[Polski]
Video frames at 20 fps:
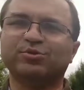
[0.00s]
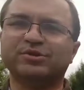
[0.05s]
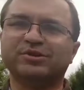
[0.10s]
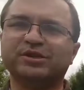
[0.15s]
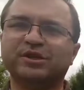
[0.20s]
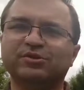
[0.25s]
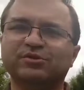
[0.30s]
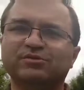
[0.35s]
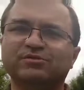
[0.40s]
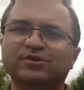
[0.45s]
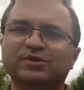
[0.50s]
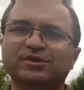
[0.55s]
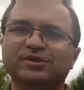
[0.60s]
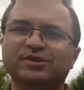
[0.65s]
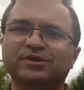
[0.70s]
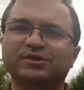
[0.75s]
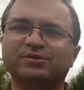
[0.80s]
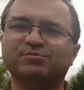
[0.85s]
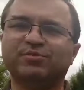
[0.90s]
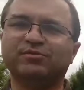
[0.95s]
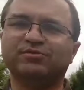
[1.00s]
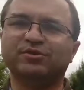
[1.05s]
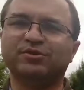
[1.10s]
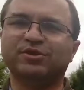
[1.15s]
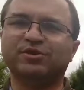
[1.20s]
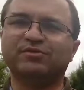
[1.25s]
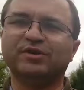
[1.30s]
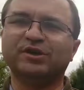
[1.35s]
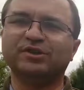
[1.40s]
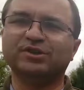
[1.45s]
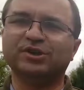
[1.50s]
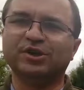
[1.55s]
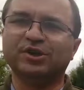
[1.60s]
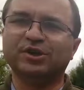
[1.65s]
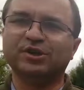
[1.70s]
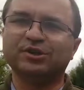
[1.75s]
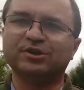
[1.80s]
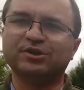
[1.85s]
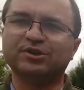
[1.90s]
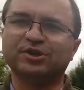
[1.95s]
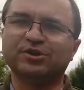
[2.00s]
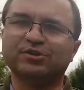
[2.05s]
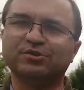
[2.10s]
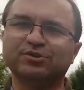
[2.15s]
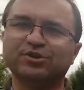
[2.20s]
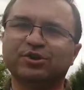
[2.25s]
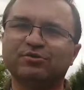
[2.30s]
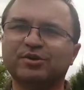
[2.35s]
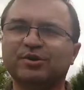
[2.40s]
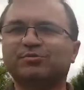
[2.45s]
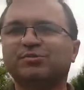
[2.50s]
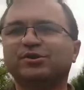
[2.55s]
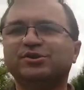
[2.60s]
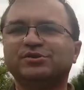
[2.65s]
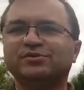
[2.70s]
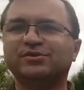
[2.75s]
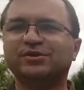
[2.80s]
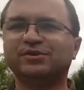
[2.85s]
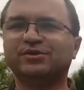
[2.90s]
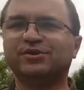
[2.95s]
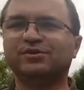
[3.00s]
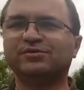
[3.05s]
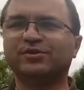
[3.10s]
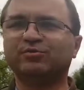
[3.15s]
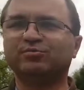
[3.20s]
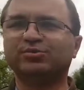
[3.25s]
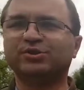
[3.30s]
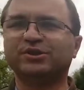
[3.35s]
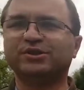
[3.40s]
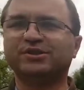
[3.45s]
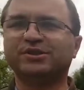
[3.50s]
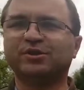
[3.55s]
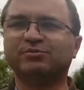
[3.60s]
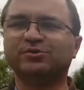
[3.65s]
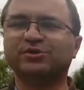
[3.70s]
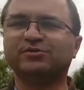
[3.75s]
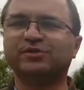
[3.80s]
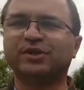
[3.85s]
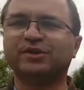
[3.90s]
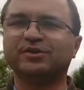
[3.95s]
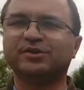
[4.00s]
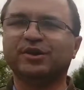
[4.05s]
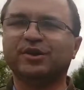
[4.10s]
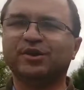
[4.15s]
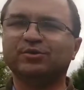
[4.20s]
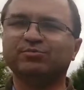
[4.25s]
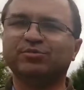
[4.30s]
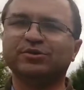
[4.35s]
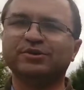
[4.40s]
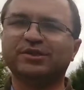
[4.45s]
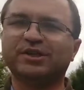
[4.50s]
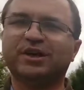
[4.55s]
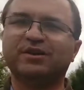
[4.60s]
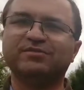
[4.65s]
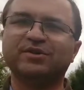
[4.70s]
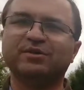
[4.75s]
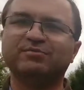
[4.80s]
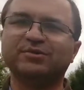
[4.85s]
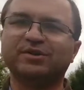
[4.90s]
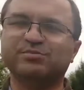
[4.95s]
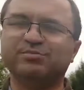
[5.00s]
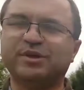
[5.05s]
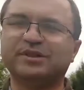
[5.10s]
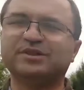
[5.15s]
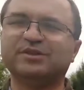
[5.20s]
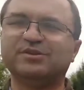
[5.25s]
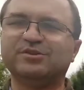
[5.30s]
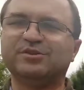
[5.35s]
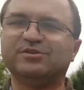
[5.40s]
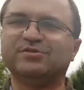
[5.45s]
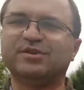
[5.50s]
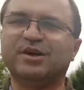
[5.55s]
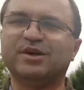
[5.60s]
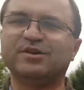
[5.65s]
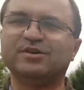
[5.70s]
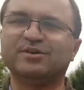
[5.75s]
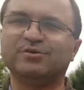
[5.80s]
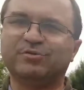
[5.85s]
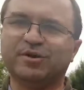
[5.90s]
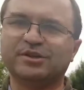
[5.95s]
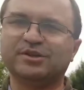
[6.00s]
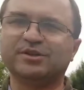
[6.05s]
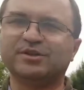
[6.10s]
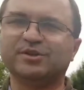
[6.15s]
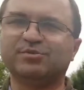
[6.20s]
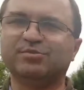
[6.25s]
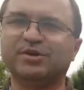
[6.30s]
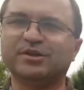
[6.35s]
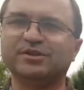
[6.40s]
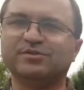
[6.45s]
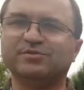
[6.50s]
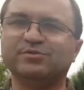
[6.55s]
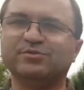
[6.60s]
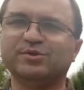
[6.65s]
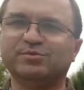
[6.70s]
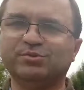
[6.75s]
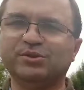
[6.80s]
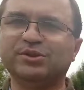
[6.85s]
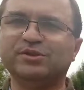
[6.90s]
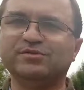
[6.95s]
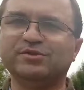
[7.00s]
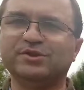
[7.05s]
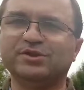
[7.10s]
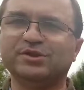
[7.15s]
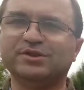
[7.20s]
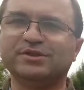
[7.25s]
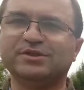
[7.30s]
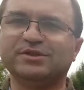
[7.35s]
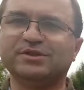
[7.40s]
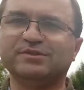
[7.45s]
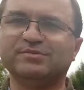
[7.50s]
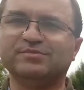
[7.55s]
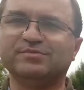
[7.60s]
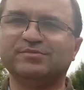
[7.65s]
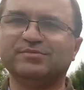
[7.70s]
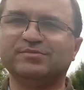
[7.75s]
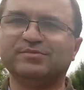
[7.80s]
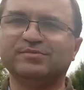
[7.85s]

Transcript: postanowili spowodować, że koziołek będzie wędrował przez cały świat. Pozdrawiam z Pacanowa, kłania się Państwu Zbigniew Bliżyński.